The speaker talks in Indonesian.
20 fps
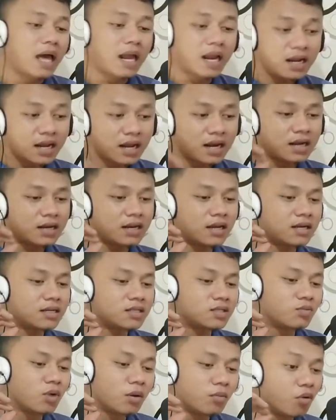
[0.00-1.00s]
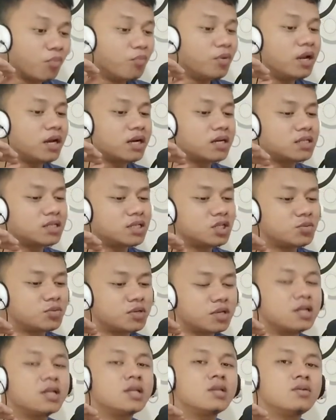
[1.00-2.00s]
alat-alat dari sebuah mobil yang kecil
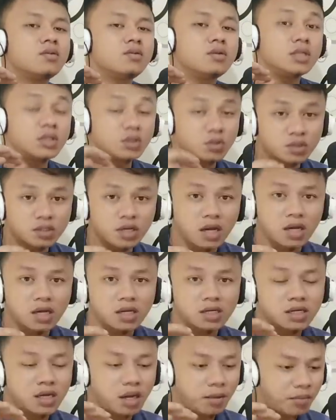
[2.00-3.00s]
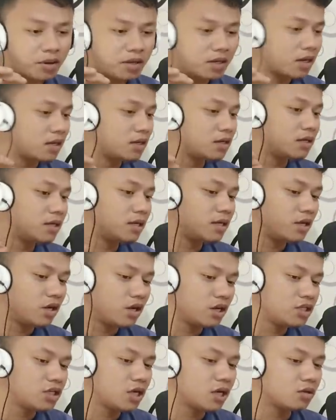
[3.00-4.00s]
seperti ini itu susah didapatkan di
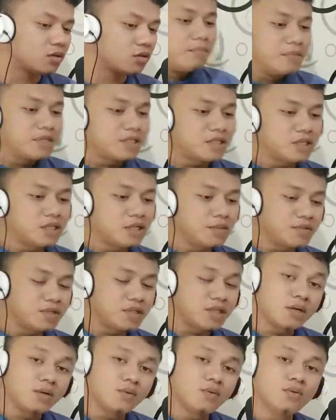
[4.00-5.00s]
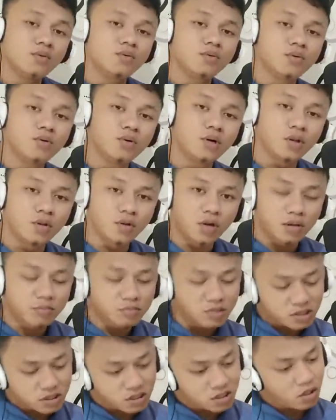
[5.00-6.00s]
Indonesia gitu mesti dipesan dulu gitu kan
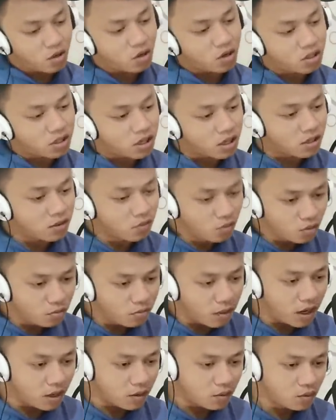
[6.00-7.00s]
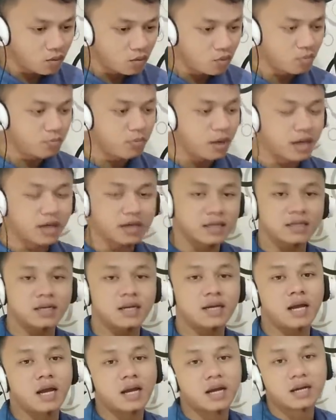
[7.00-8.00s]
mesti diorder dulu baru
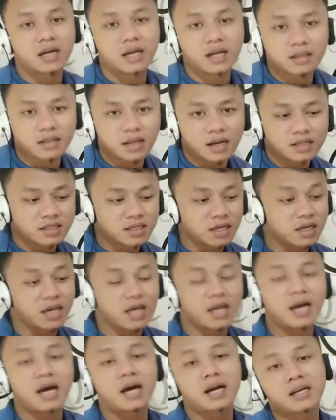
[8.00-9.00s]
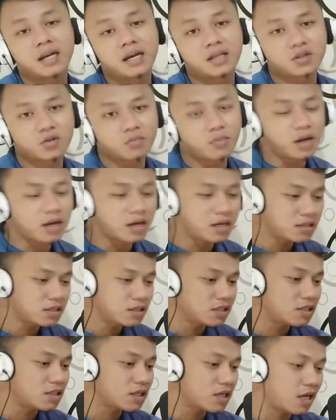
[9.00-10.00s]
barangnya akan datang sekian hari atau bahkan
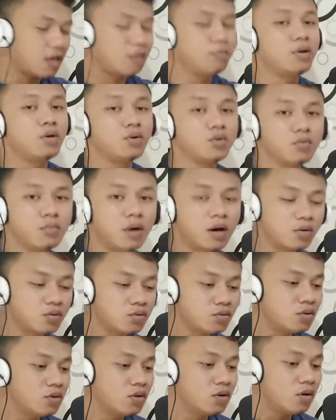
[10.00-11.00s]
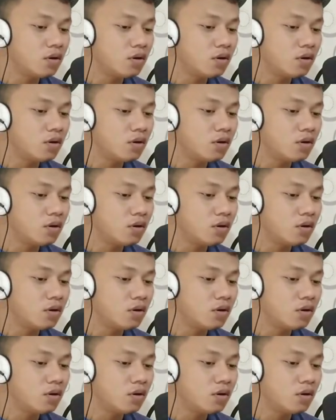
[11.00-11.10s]
sekian minggu baru